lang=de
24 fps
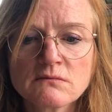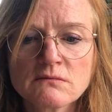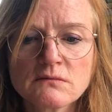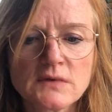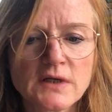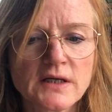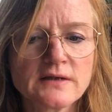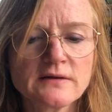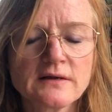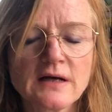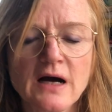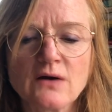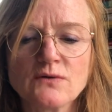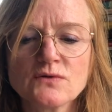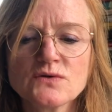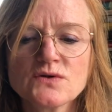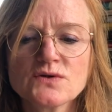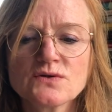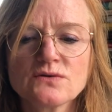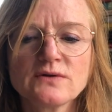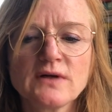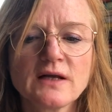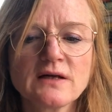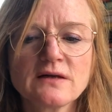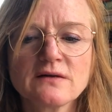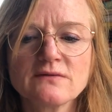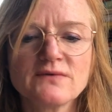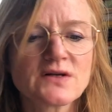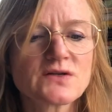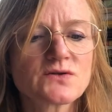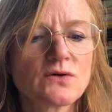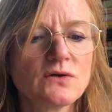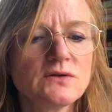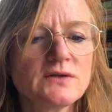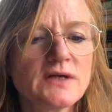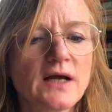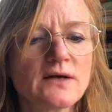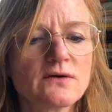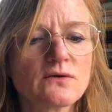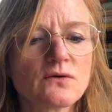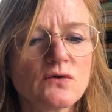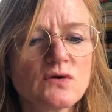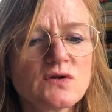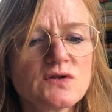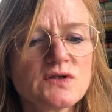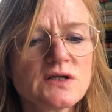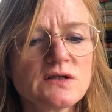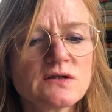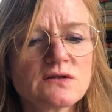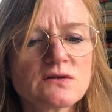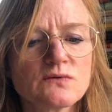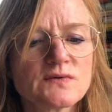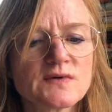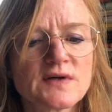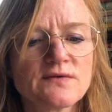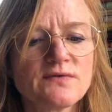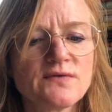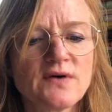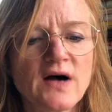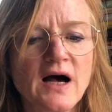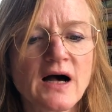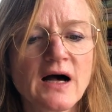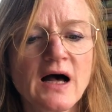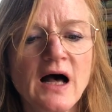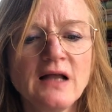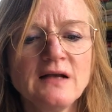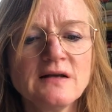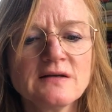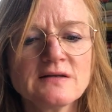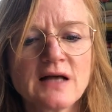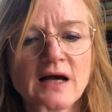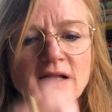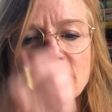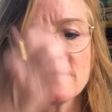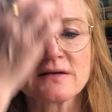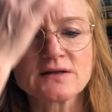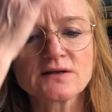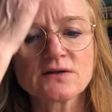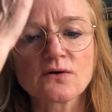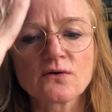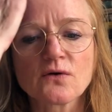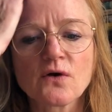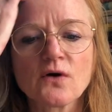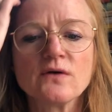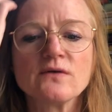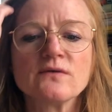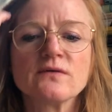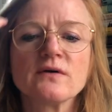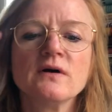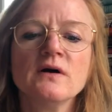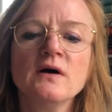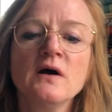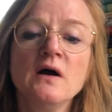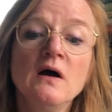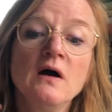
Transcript: nicht auszudenken, was solch ein rücksichtsloser Fahrer alles anrichten könnte.